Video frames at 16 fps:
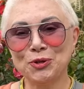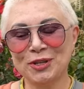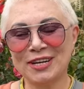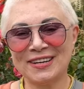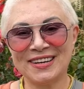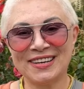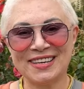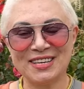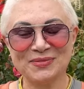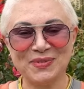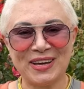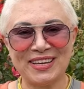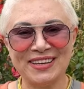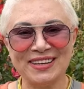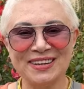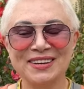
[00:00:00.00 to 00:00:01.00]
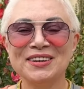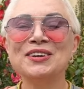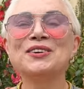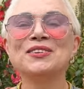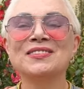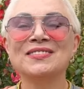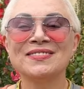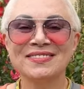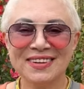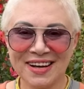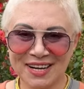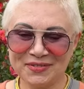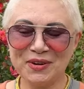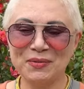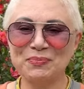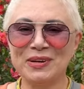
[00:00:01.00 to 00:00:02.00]
дорогие мои,
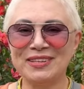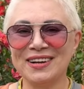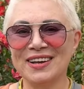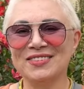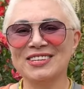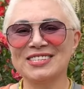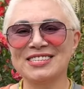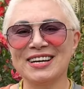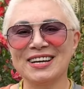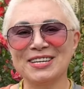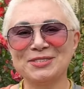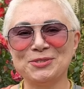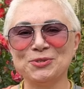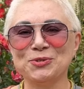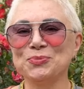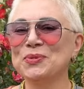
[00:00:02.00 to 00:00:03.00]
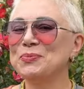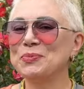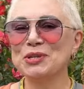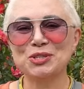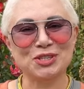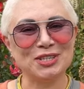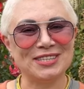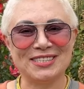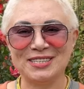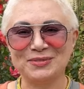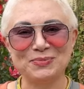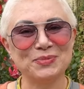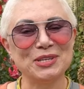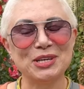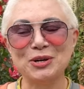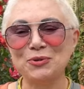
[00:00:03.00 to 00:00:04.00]
как вам понравился костюм? Пишите,
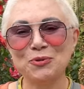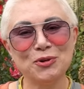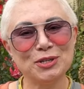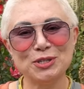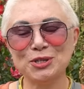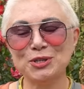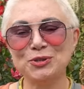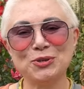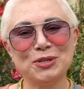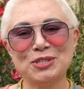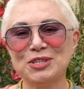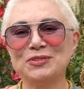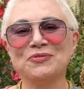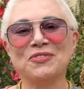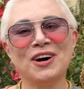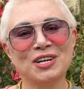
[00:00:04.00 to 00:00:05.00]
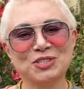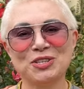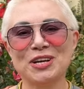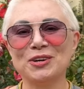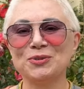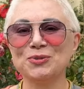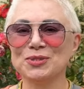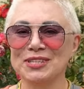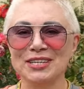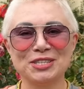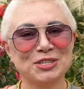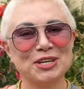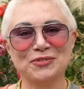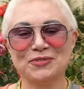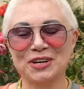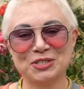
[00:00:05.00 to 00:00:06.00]
мне очень-очень важно
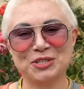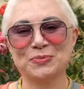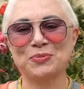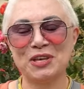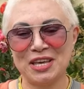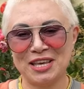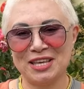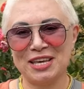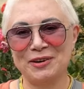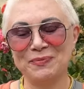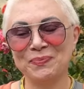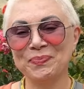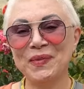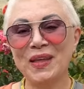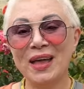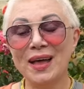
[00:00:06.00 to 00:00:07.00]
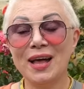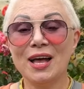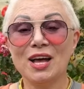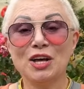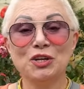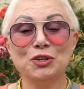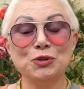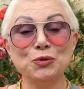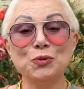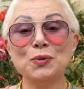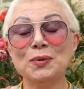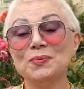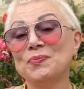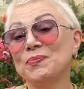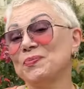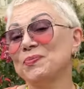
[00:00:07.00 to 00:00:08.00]
услышать ваше мнение. Ну,
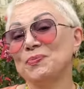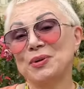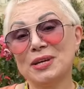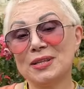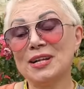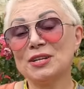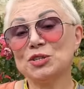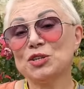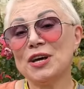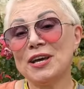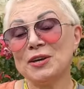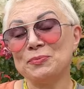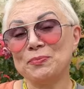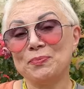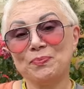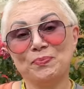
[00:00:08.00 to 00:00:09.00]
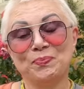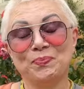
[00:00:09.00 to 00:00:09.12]
продолжаем.